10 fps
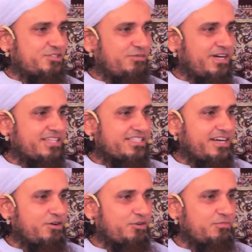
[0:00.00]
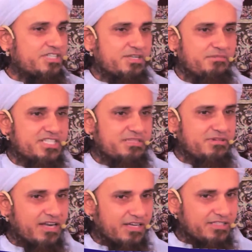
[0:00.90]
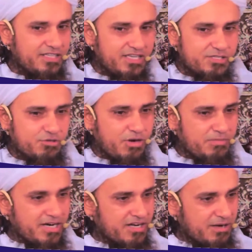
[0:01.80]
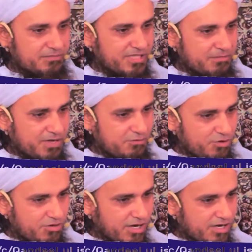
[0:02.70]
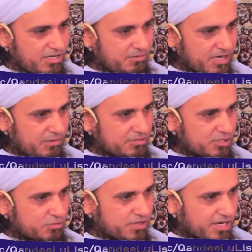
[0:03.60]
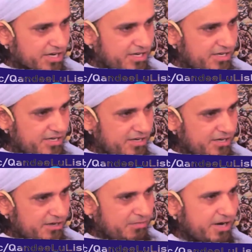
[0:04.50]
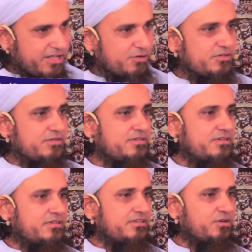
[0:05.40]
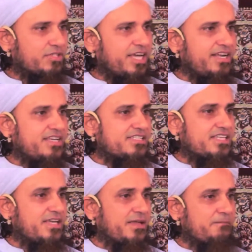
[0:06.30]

तुम्हारे सारे डॉक्यूमेंट्स हमने जमा करा दिए हैं जो हमारा काम था हमने वो कर लिया आराम से चुप करके बैठ जाओ होता है ना ऐसे